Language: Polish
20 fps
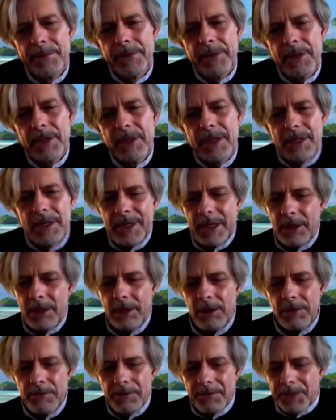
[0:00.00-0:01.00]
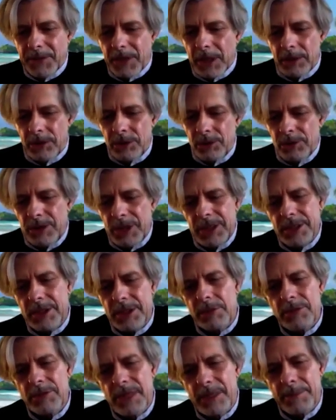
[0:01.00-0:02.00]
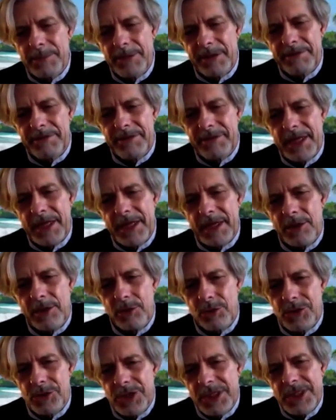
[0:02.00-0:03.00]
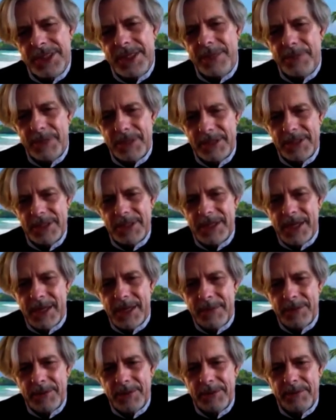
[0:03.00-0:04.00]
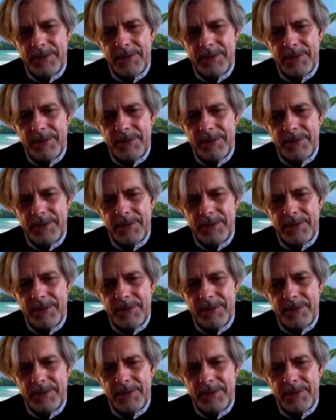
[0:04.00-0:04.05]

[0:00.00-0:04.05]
I dlatego Tutaj są te pewne różnice między nami.